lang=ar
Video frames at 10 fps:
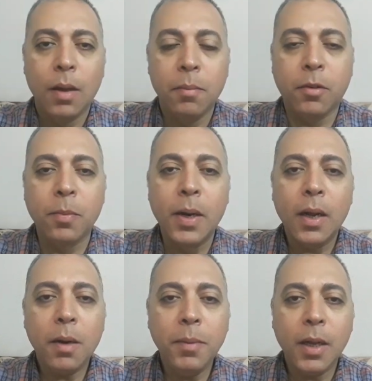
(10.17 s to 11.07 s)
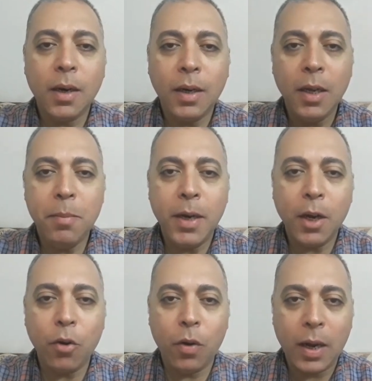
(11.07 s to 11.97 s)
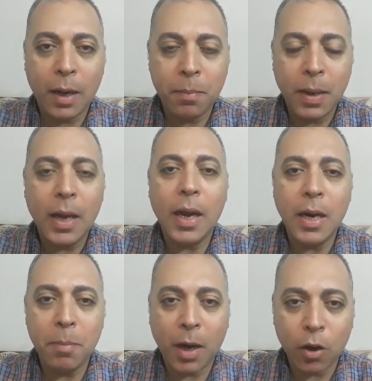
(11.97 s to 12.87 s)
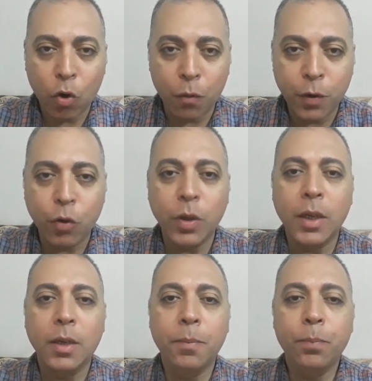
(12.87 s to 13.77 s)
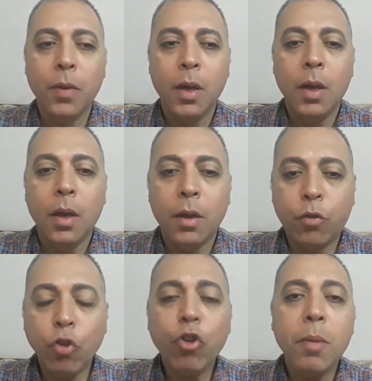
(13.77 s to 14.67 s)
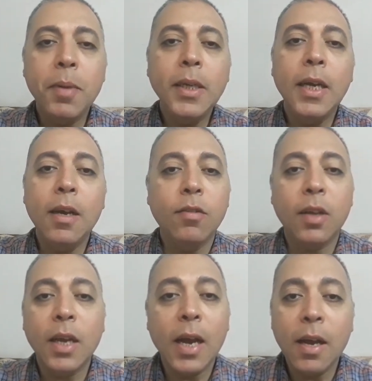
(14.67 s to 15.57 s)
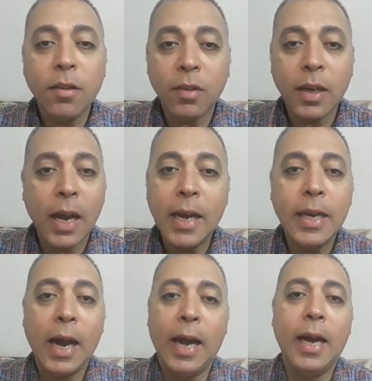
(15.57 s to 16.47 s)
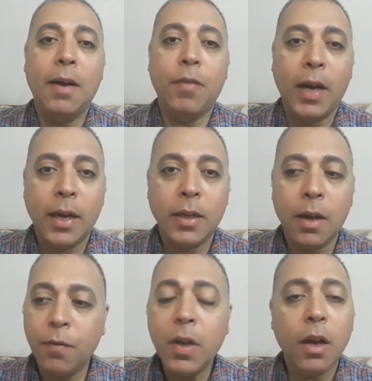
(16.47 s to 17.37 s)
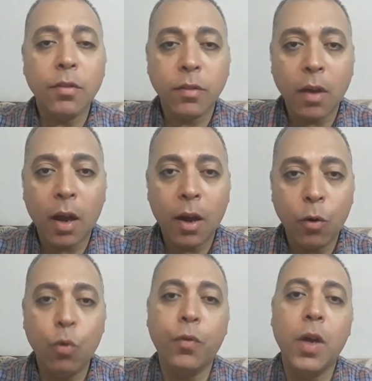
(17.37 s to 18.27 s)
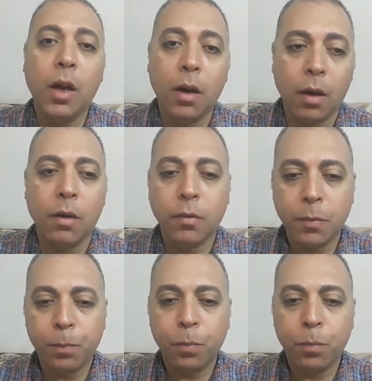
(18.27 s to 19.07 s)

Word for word: بسم الله الرحمن الرحيم الإخوة والأحباء أهلا بحضراتكم في فيديو جديد السوشيال ميديا زيها زي أي حاجة في حياتنا فيها الصح وفيها الغلط